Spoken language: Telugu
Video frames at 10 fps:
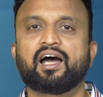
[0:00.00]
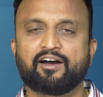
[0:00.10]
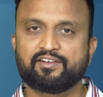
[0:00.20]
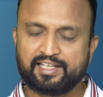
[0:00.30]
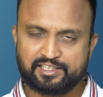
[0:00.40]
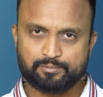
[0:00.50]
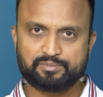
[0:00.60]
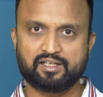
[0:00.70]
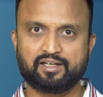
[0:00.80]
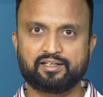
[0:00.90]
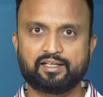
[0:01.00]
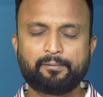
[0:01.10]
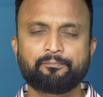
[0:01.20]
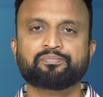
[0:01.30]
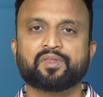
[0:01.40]
ఆవిడేం చెప్తారంటే
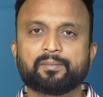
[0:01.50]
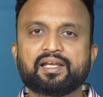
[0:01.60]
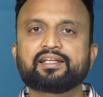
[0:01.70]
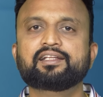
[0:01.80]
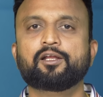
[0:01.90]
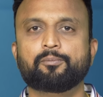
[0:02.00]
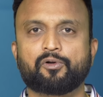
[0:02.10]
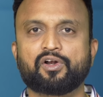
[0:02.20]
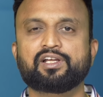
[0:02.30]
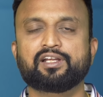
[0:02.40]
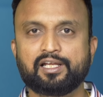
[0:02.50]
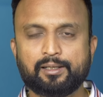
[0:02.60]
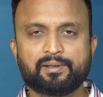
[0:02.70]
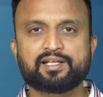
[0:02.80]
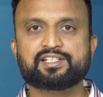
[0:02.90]
మీరు ఏదైనా ప్రోడక్ట్ని
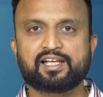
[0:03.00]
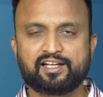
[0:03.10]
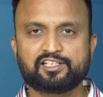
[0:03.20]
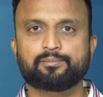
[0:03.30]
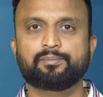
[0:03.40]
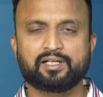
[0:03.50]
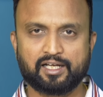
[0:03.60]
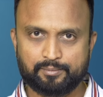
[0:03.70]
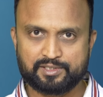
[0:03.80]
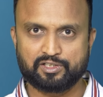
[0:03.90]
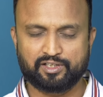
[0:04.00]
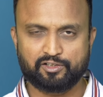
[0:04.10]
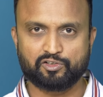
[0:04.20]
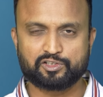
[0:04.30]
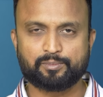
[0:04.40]
రీప్లేస్ చేయాలని చెప్పి మీకు అనిపిస్తుంది అంటే
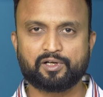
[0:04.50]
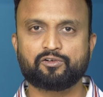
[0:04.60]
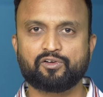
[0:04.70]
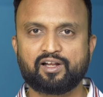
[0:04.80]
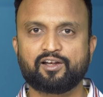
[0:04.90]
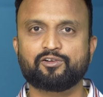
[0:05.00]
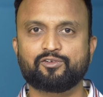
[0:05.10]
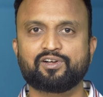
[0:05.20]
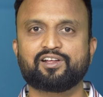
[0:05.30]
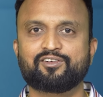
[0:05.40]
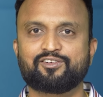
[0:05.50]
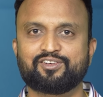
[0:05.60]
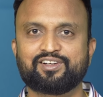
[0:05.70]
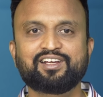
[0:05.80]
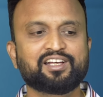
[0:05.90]
కొత్త ప్రోడక్ట్
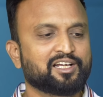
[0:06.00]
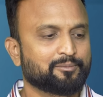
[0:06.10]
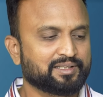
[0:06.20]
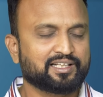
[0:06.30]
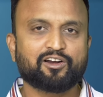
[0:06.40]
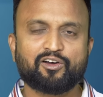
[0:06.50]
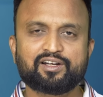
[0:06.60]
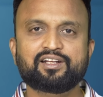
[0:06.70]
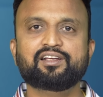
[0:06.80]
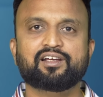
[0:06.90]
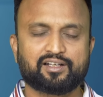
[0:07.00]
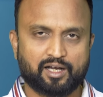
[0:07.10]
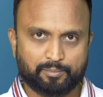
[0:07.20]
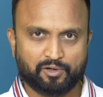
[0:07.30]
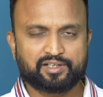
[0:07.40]
కొనాలనుకున్నారనుకోండి మీ దగ్గర ఆల్రెడీ
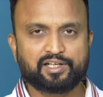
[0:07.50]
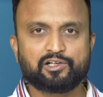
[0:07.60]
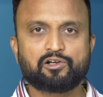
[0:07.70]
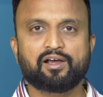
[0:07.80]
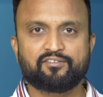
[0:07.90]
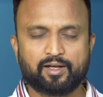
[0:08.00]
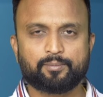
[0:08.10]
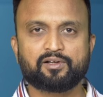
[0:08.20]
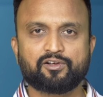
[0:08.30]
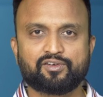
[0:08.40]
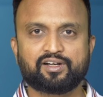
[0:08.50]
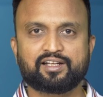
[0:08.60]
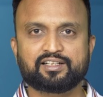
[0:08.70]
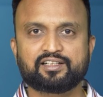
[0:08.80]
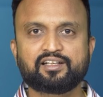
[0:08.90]
ఆ ప్రోడక్ట్ ఇంట్లో అవైలబుల్గా
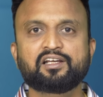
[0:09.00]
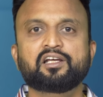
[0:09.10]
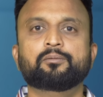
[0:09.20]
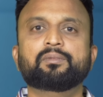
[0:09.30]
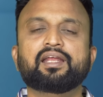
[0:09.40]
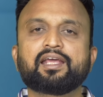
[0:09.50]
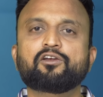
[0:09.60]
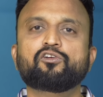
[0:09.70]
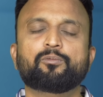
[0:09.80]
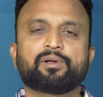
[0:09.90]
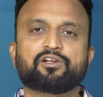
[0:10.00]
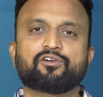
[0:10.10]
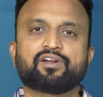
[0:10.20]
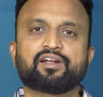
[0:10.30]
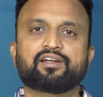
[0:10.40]
ఉన్నట్టయితే మీరు ఏం రూల్
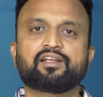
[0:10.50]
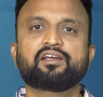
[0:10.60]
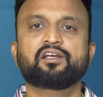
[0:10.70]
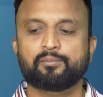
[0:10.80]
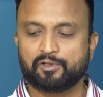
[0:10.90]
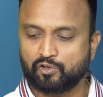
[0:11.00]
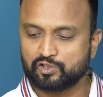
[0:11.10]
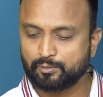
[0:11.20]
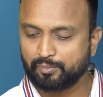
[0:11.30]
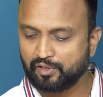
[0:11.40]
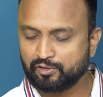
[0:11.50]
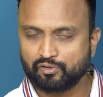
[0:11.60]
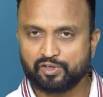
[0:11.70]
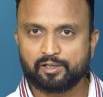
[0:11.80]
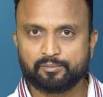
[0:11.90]
పెట్టుకోండి అంటే మీరు కొత్త ప్రోడక్ట్
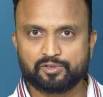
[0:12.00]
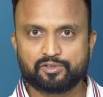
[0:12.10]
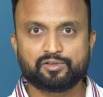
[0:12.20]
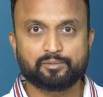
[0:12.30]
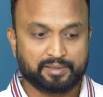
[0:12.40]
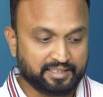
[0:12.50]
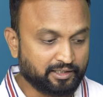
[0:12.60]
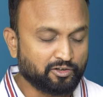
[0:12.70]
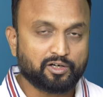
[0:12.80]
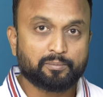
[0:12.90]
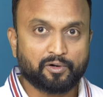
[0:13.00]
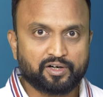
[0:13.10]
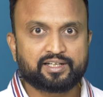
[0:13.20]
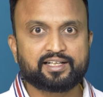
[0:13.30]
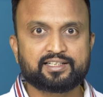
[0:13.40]
కొనే ముందు మీ దగ్గర ఉన్న
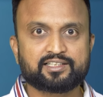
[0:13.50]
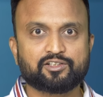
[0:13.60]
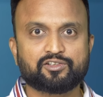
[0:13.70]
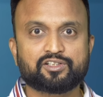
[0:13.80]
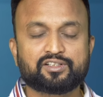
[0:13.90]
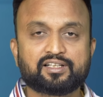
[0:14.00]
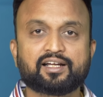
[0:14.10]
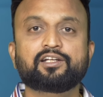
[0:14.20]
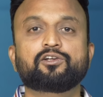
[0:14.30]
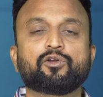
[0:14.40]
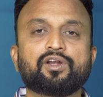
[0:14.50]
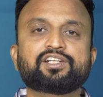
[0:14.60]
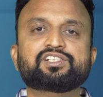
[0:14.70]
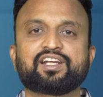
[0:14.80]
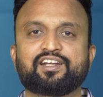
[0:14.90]
ప్రోడక్ట్ ఏదైతే ఉంటుందో దాన్ని
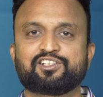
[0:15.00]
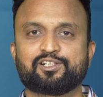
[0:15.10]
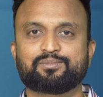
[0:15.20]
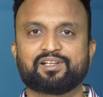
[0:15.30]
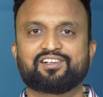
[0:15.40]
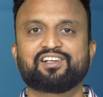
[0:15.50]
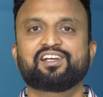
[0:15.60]
డొనేట్ చేయండి అని చెప్తారు